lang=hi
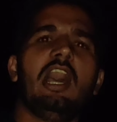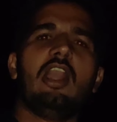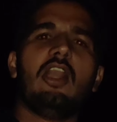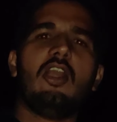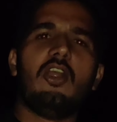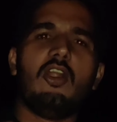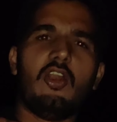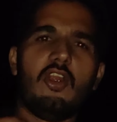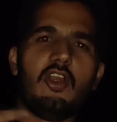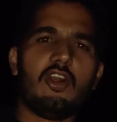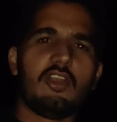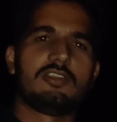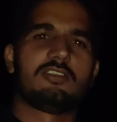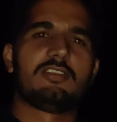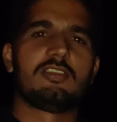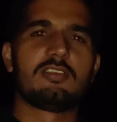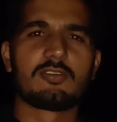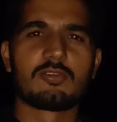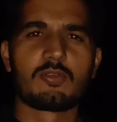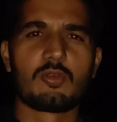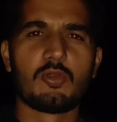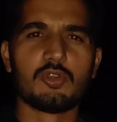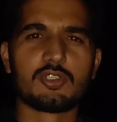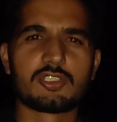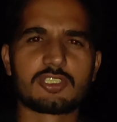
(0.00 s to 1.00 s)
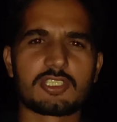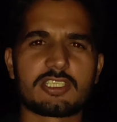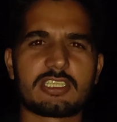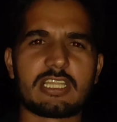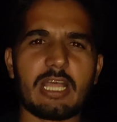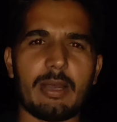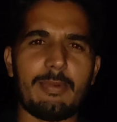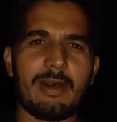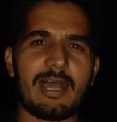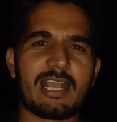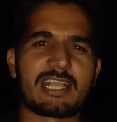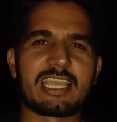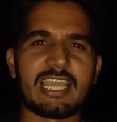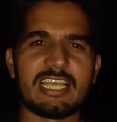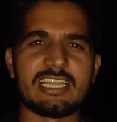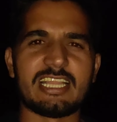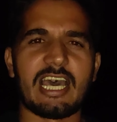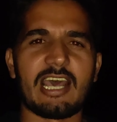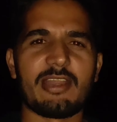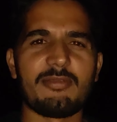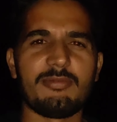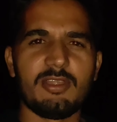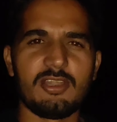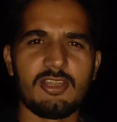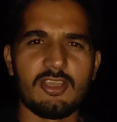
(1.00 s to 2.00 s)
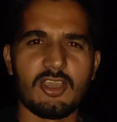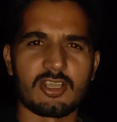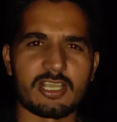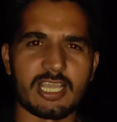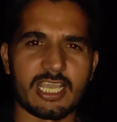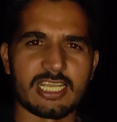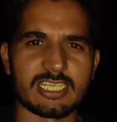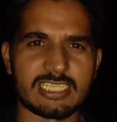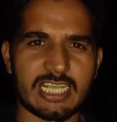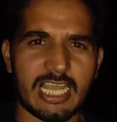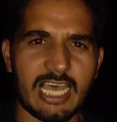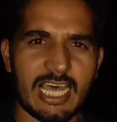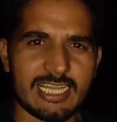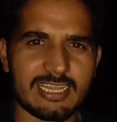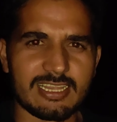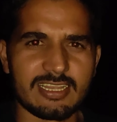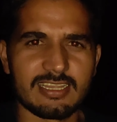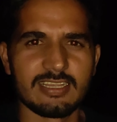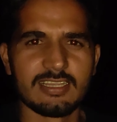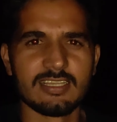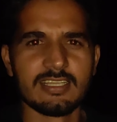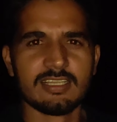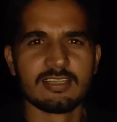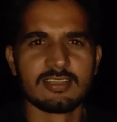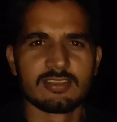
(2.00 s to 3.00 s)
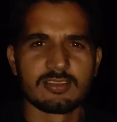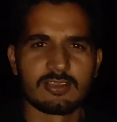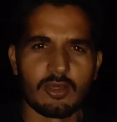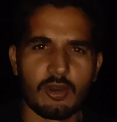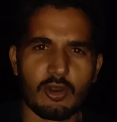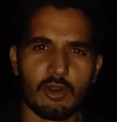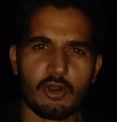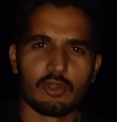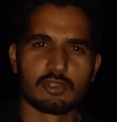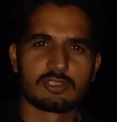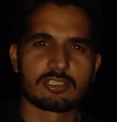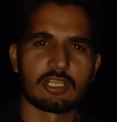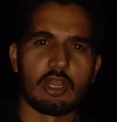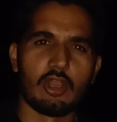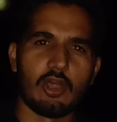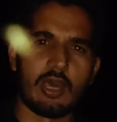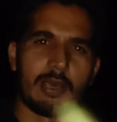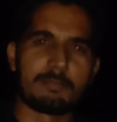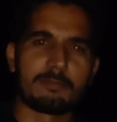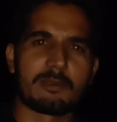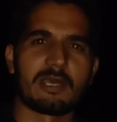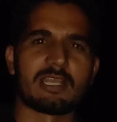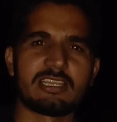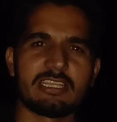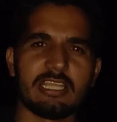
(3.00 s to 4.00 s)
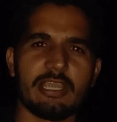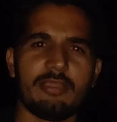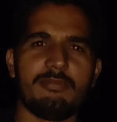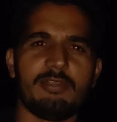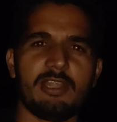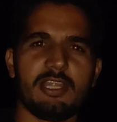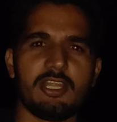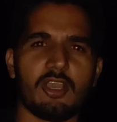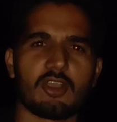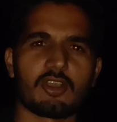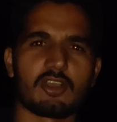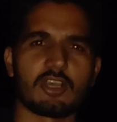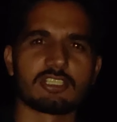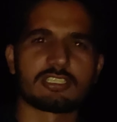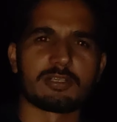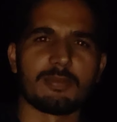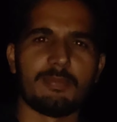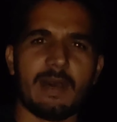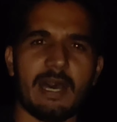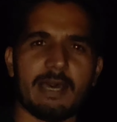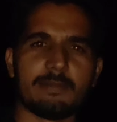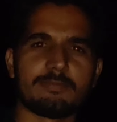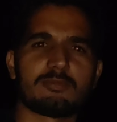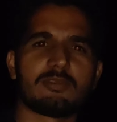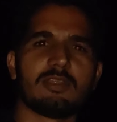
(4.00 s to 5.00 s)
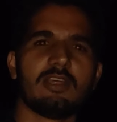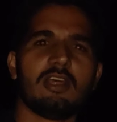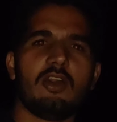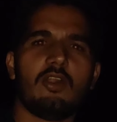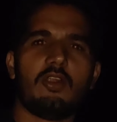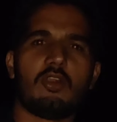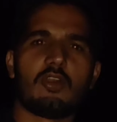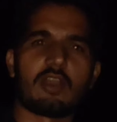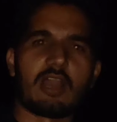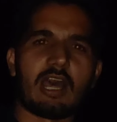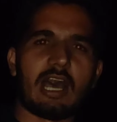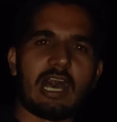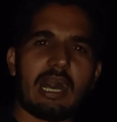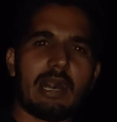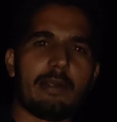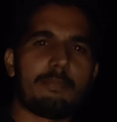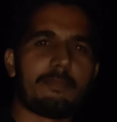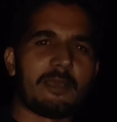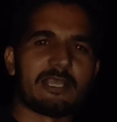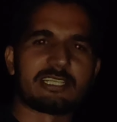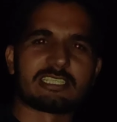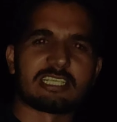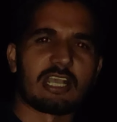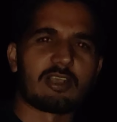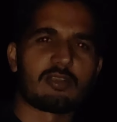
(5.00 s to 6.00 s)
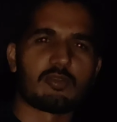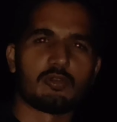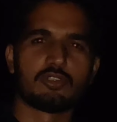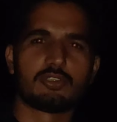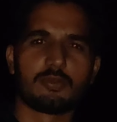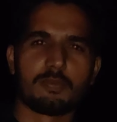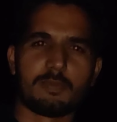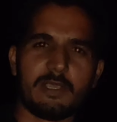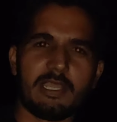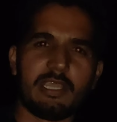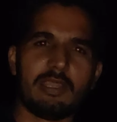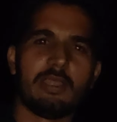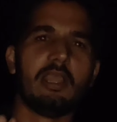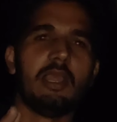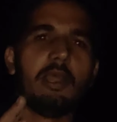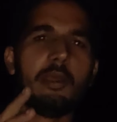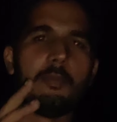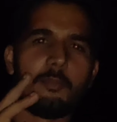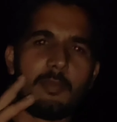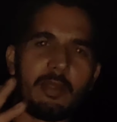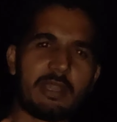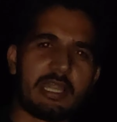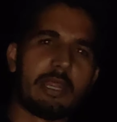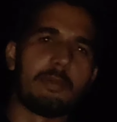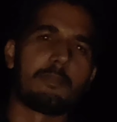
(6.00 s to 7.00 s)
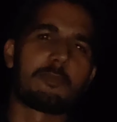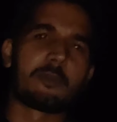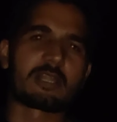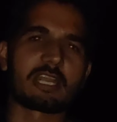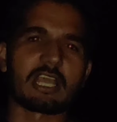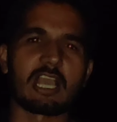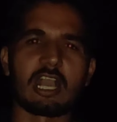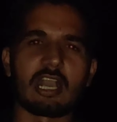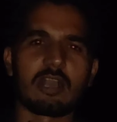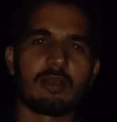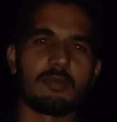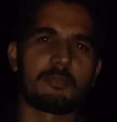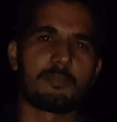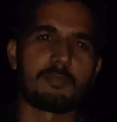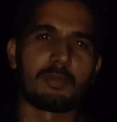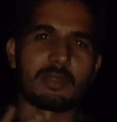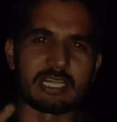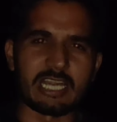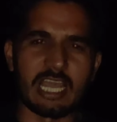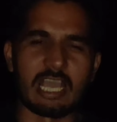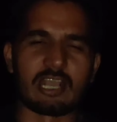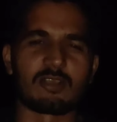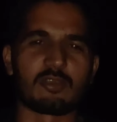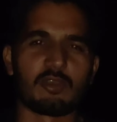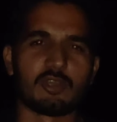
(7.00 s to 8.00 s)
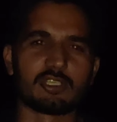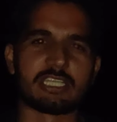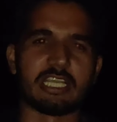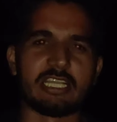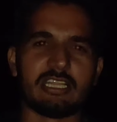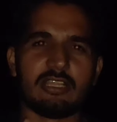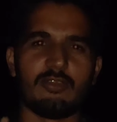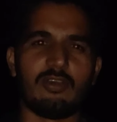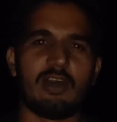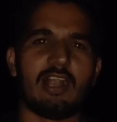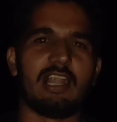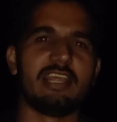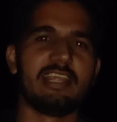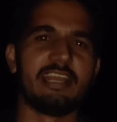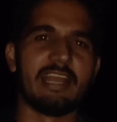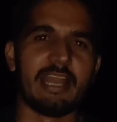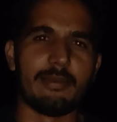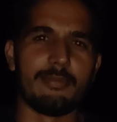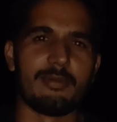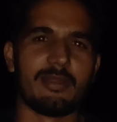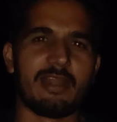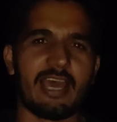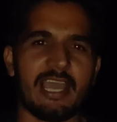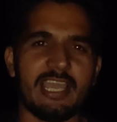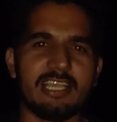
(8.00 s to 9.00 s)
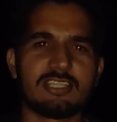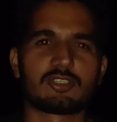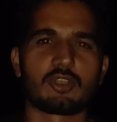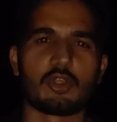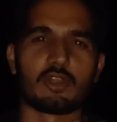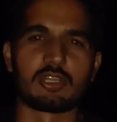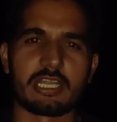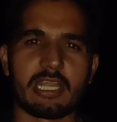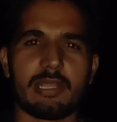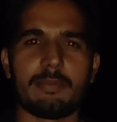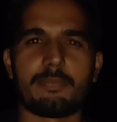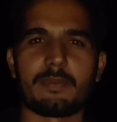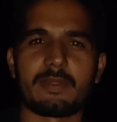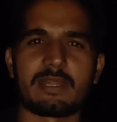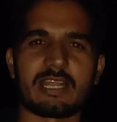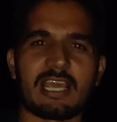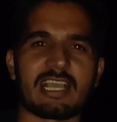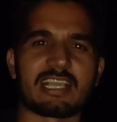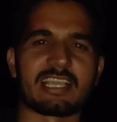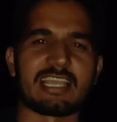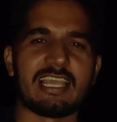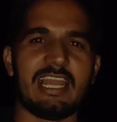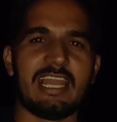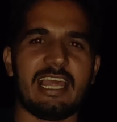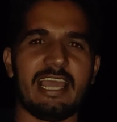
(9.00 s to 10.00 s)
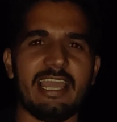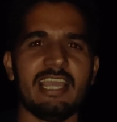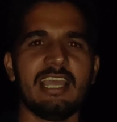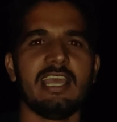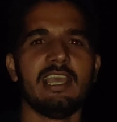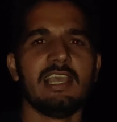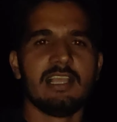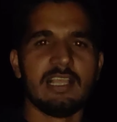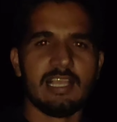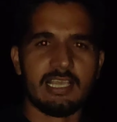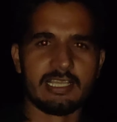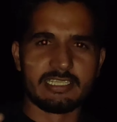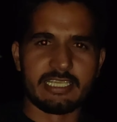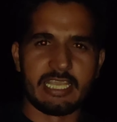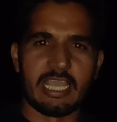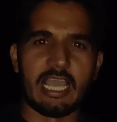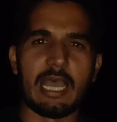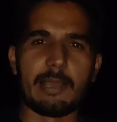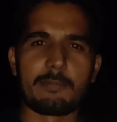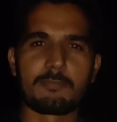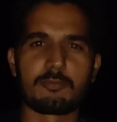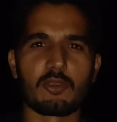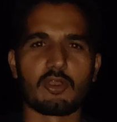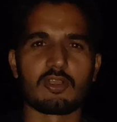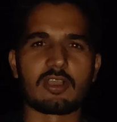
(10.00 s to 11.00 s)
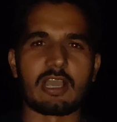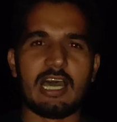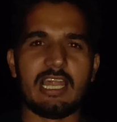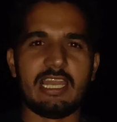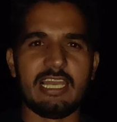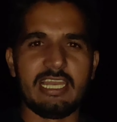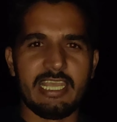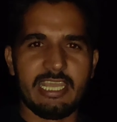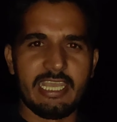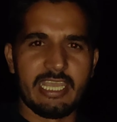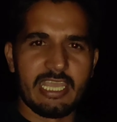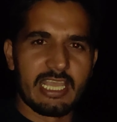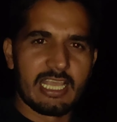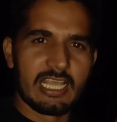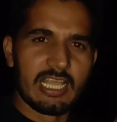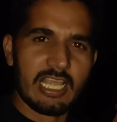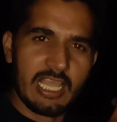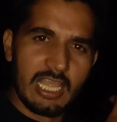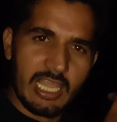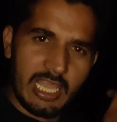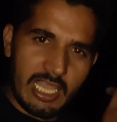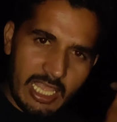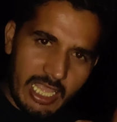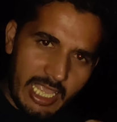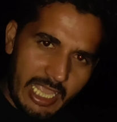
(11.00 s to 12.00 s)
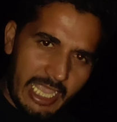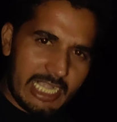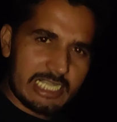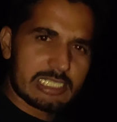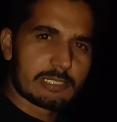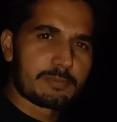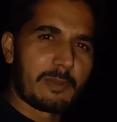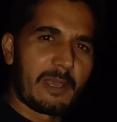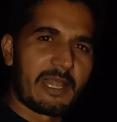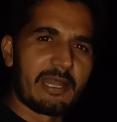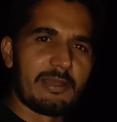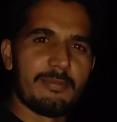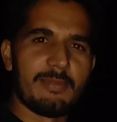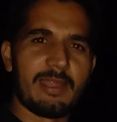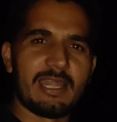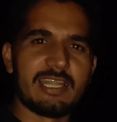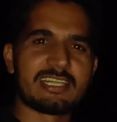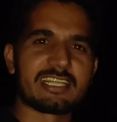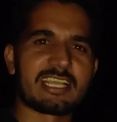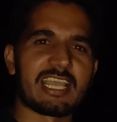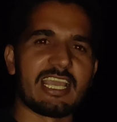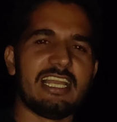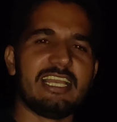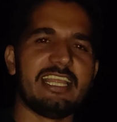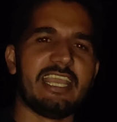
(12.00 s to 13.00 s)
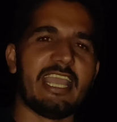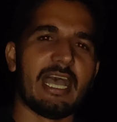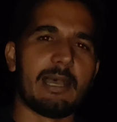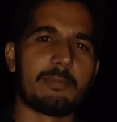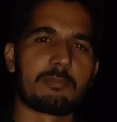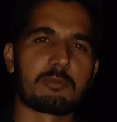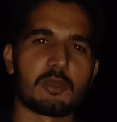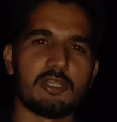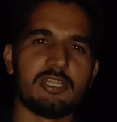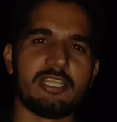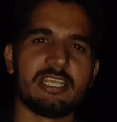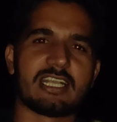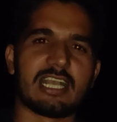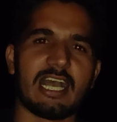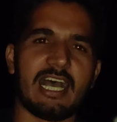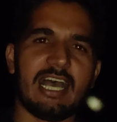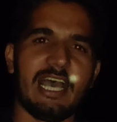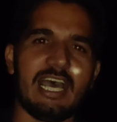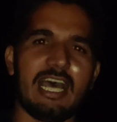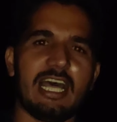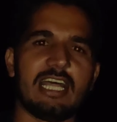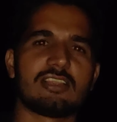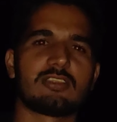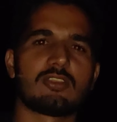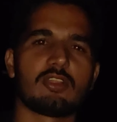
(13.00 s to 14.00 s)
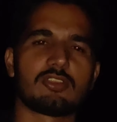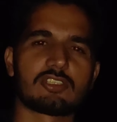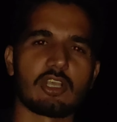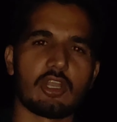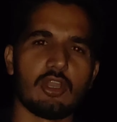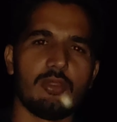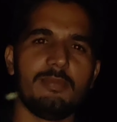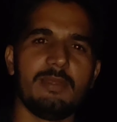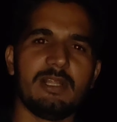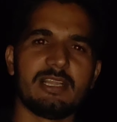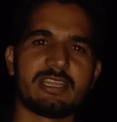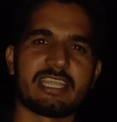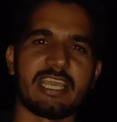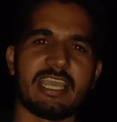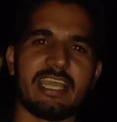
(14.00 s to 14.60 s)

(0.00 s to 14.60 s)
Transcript: और कुछ धमाकेदार वीडियो के साथ तो चलो आप करते हैं वीडियो को समाप्त और आप ऐसा कुछ भी बड़े पटाख पटाखों से दिवाली ना मनाए छोटे पटाखे लाए ये आपको खाली एक्सपेरिमेंट के लिए आपको दिखाया है तो चलो मिलते हैं